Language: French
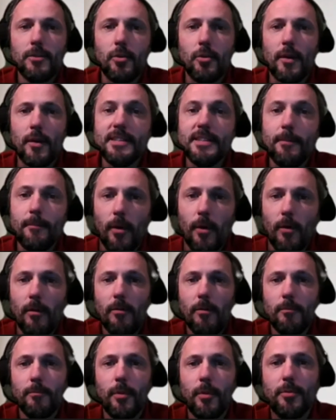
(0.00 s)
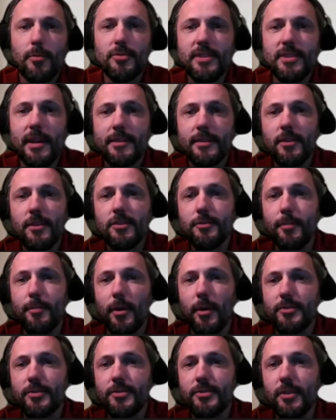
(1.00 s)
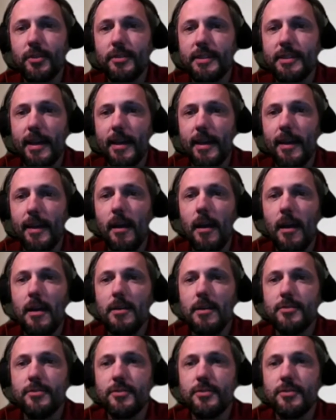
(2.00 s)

Troisièmement, proposer un transport solidaire